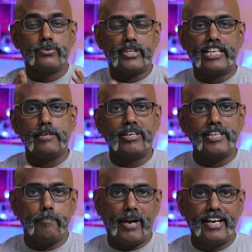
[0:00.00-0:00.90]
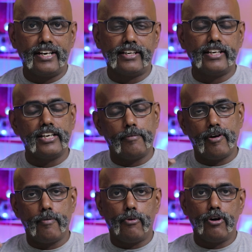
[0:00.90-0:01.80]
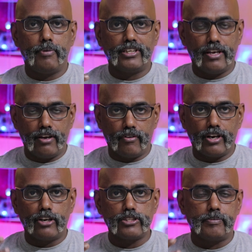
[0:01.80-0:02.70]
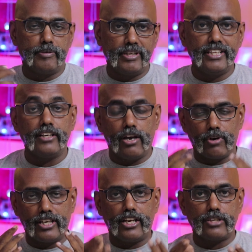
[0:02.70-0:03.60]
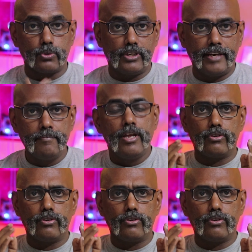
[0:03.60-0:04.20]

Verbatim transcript: ஸோ எந்த மாதிரி பிளான் இருக்குன்னு நம்ம போக போக தான் அவங்க அனௌன்ஸ் பண்ணும்போது நான் உங்களுக்கு நான் சொல்கிறேன்